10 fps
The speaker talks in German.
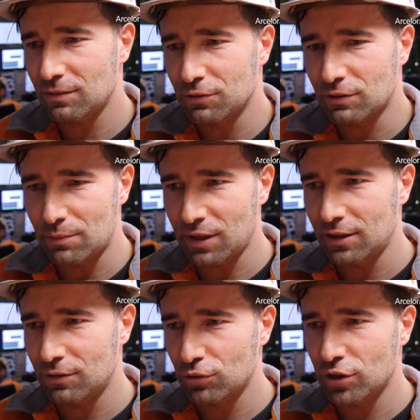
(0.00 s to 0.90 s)
also kam
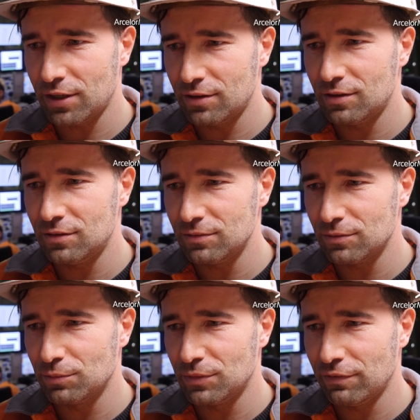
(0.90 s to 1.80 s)
eigentlich zustande,
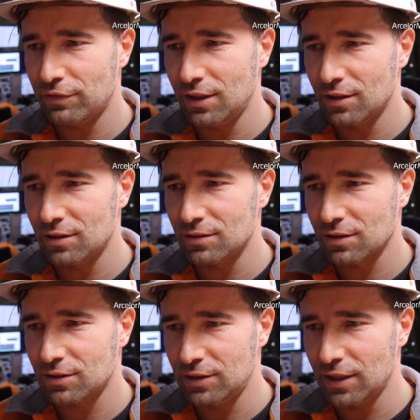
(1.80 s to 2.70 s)
um den Fehler
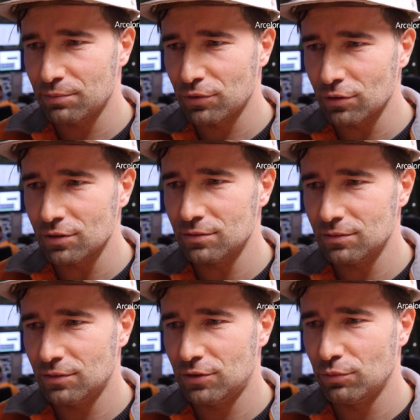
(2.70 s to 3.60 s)
Dressierabdruck
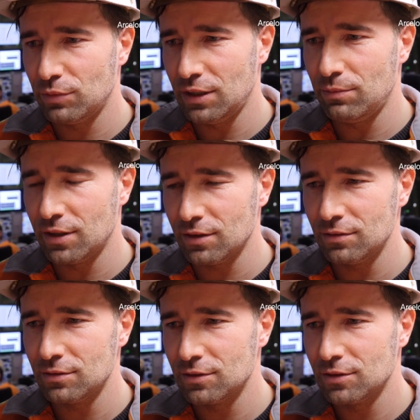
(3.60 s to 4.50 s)
zu
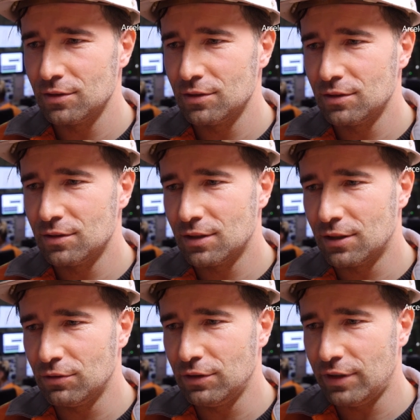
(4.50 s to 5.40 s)
minimieren.
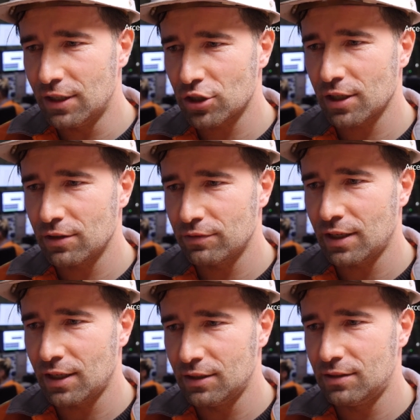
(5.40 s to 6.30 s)
Also die Fehlerstrecke
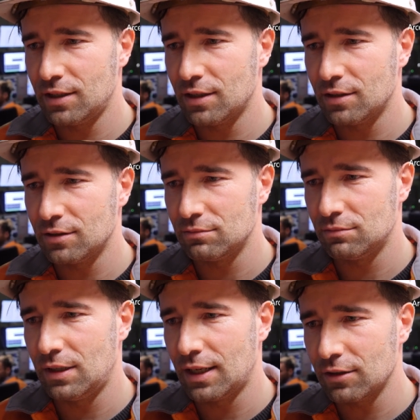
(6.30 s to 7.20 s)
war halt sehr
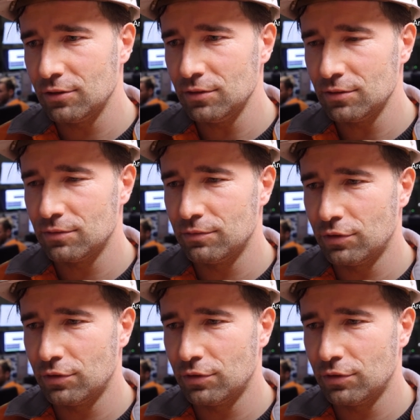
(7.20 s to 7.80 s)
lang im